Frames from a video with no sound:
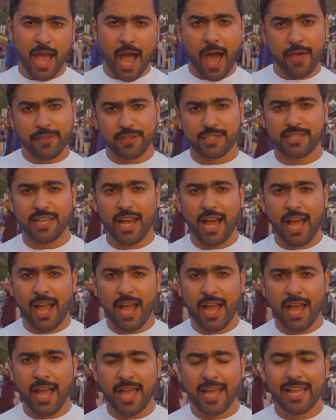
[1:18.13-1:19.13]
هذه
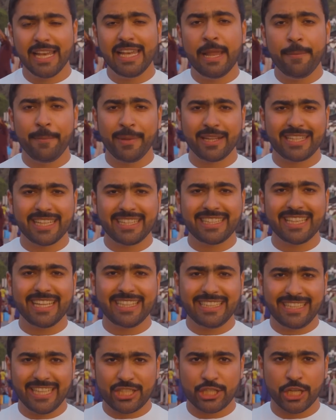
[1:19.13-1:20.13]
الساعة ليمتد
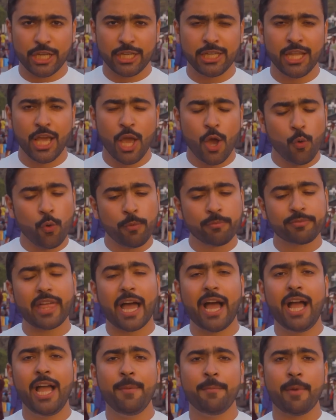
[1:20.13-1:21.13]
اديشن
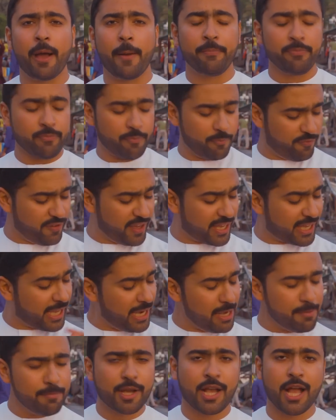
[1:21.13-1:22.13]
ومطعمة في
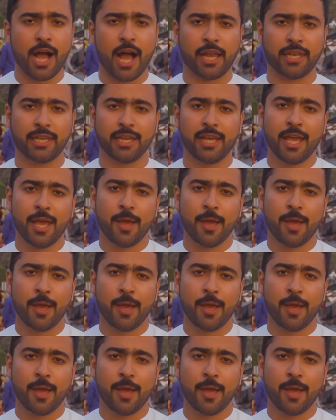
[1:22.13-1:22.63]
كل مكان